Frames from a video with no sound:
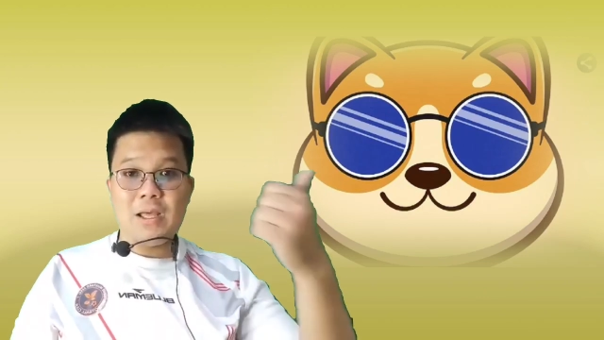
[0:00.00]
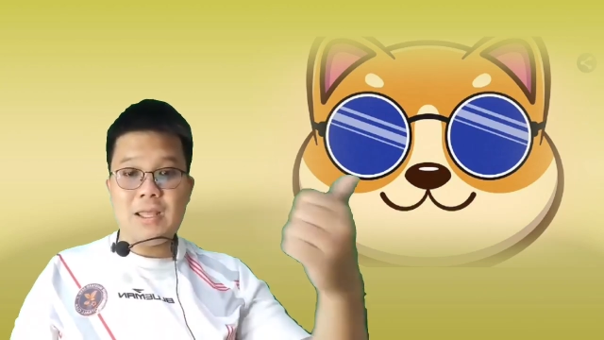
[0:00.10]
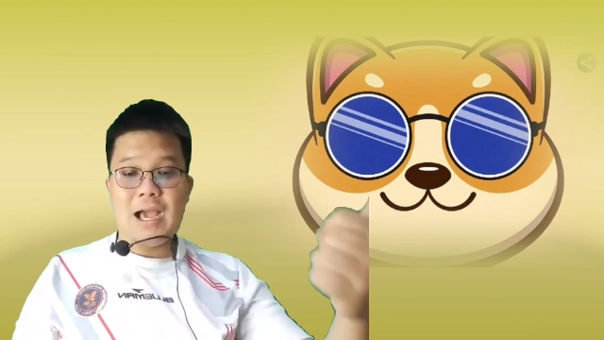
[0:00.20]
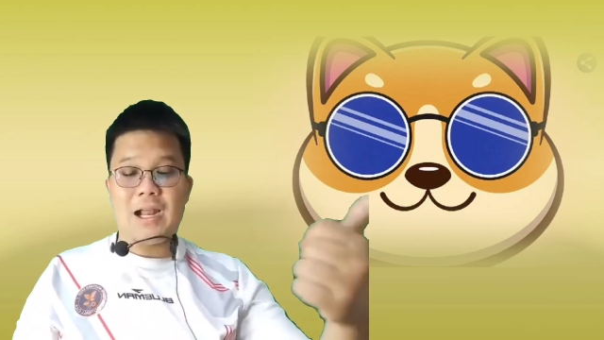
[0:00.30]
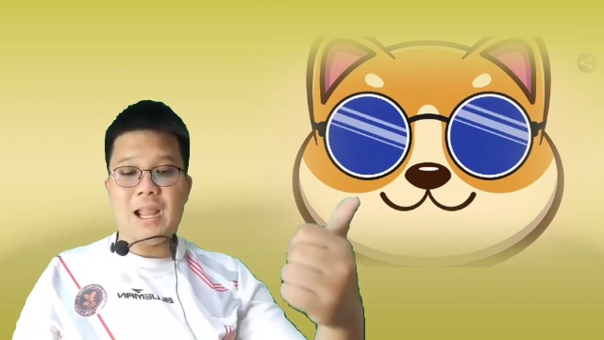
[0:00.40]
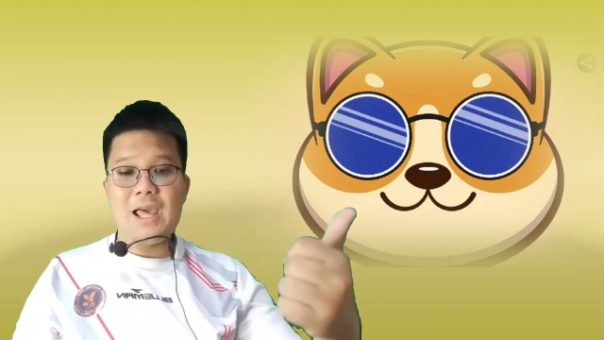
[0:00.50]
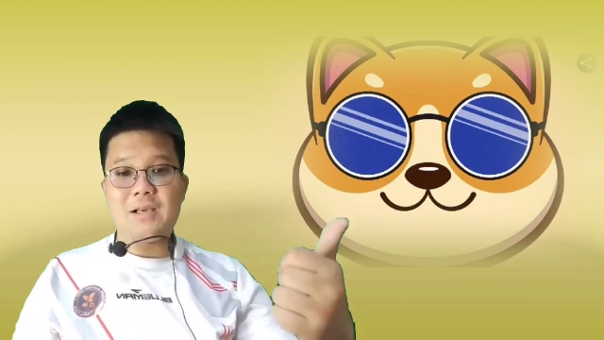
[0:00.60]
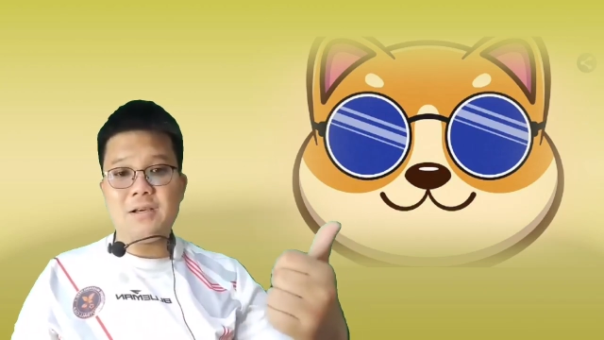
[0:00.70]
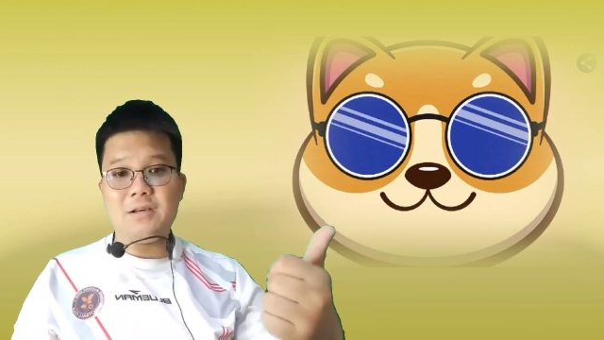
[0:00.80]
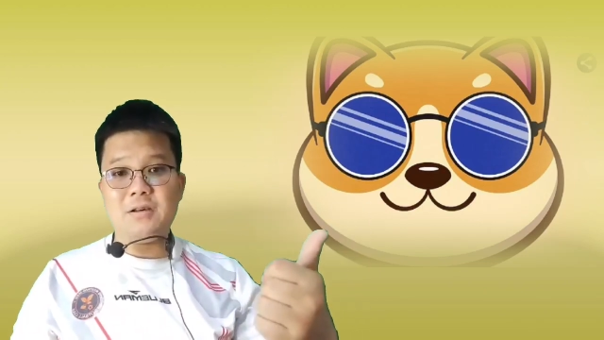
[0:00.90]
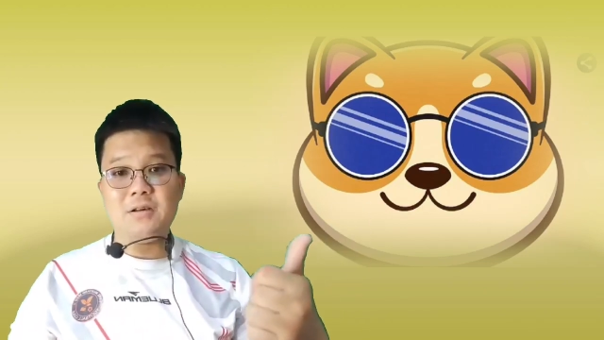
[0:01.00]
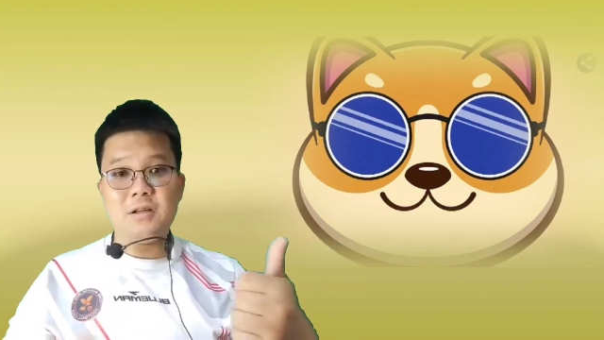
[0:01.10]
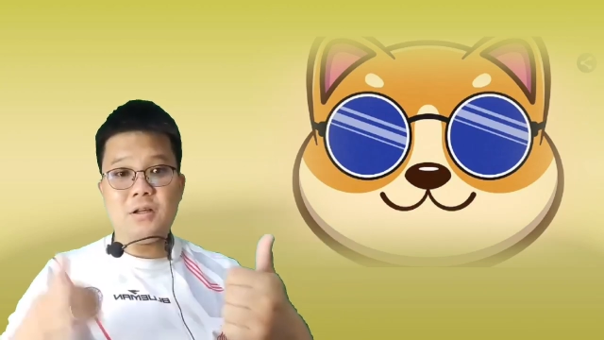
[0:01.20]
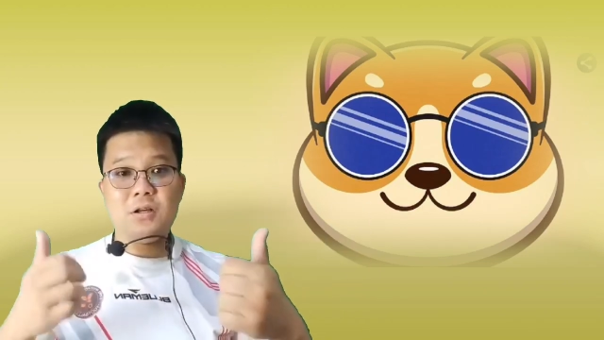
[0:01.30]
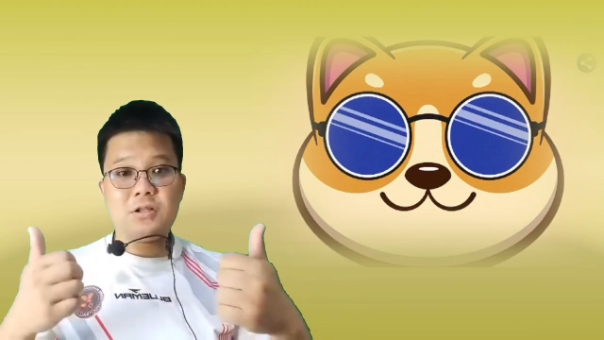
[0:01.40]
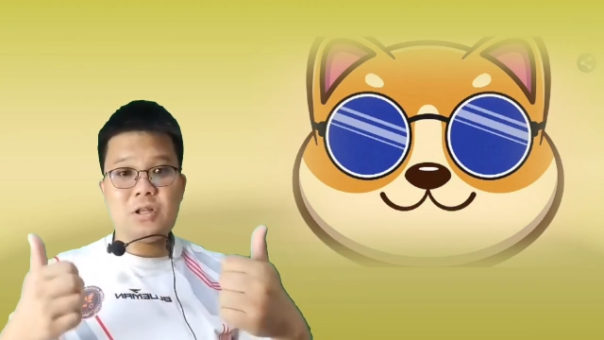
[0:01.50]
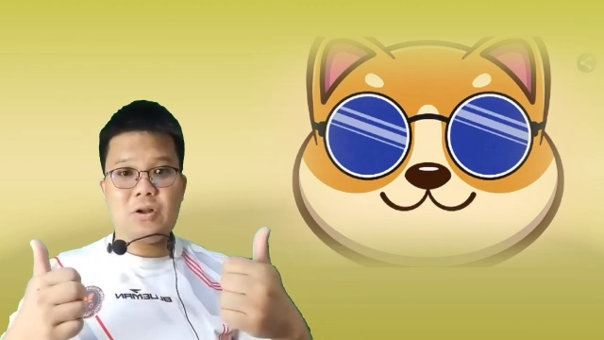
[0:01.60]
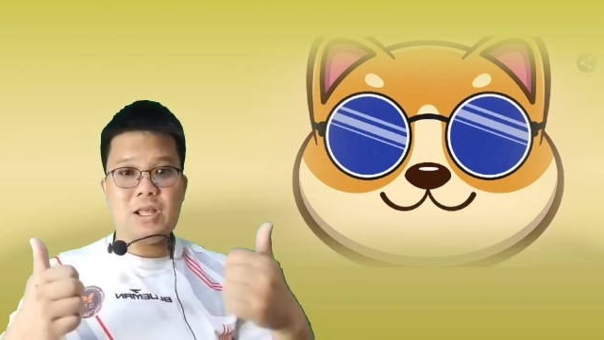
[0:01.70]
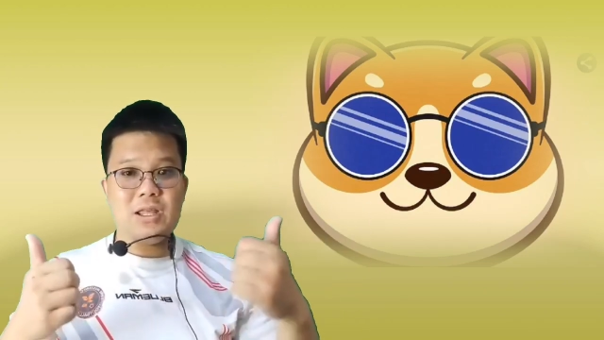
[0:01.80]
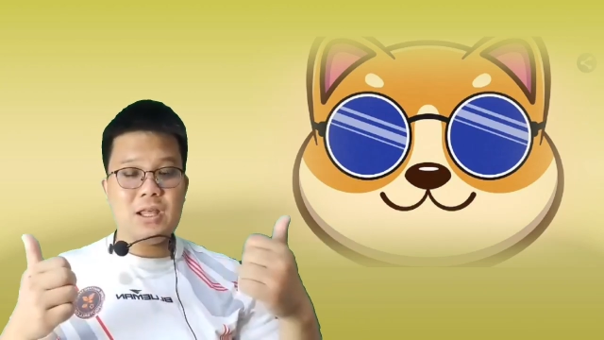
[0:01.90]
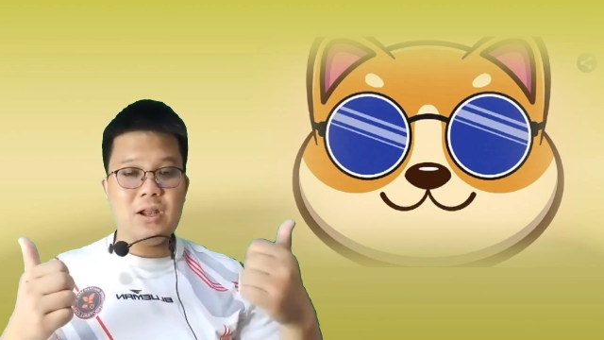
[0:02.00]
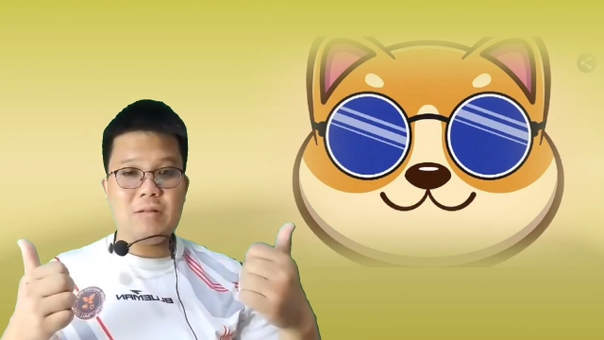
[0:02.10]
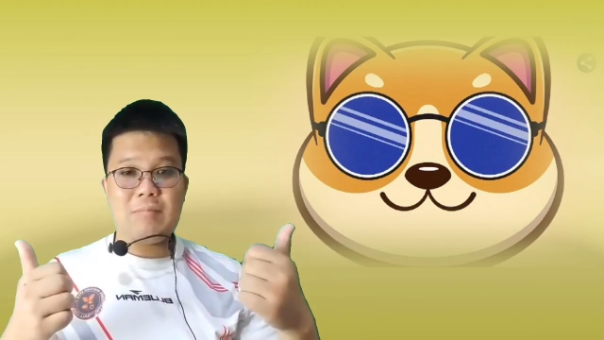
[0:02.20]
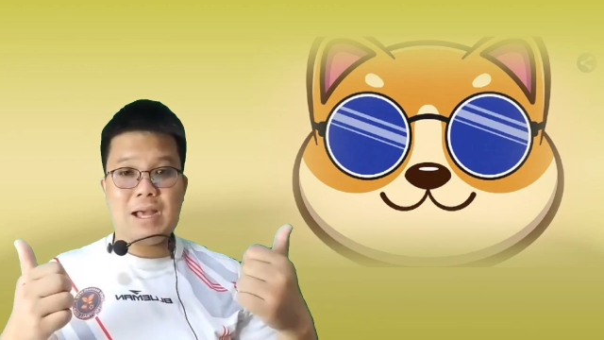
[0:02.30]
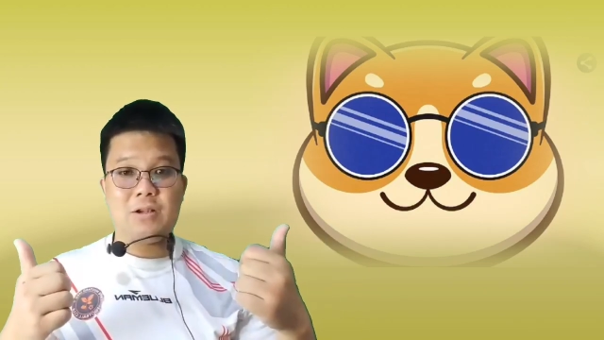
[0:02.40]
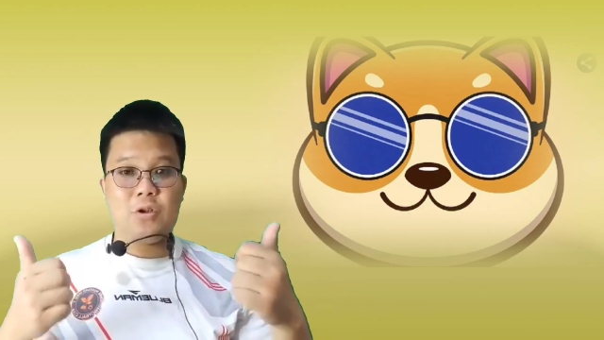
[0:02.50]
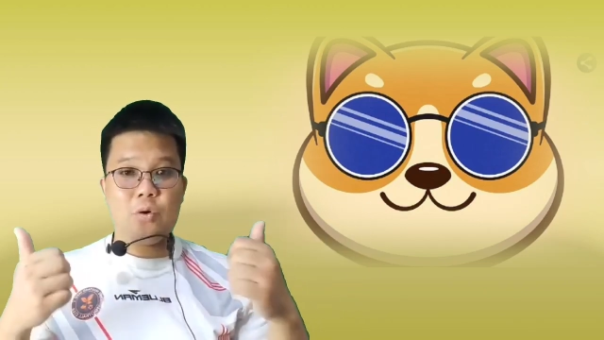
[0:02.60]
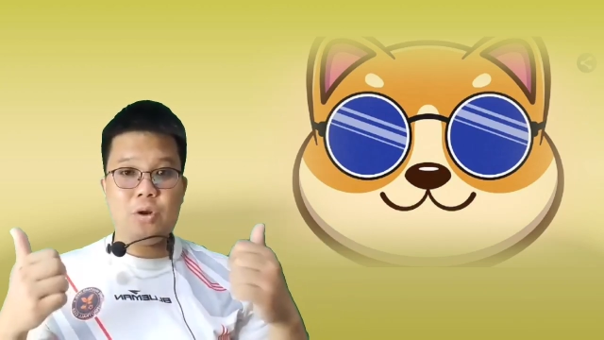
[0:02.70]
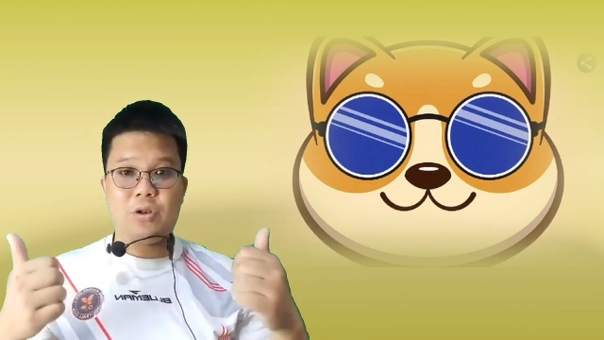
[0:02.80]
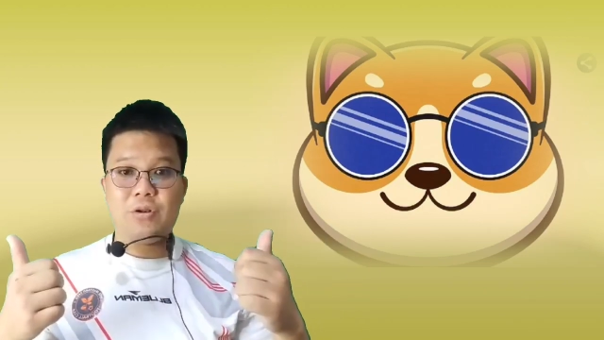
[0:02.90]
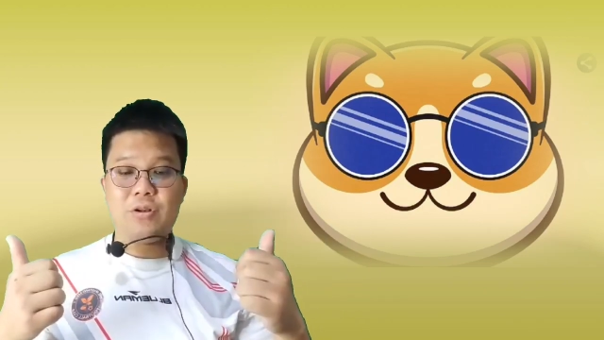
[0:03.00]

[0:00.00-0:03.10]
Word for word: อย่างแรกคือตอนนี้อีลอนมัสโดน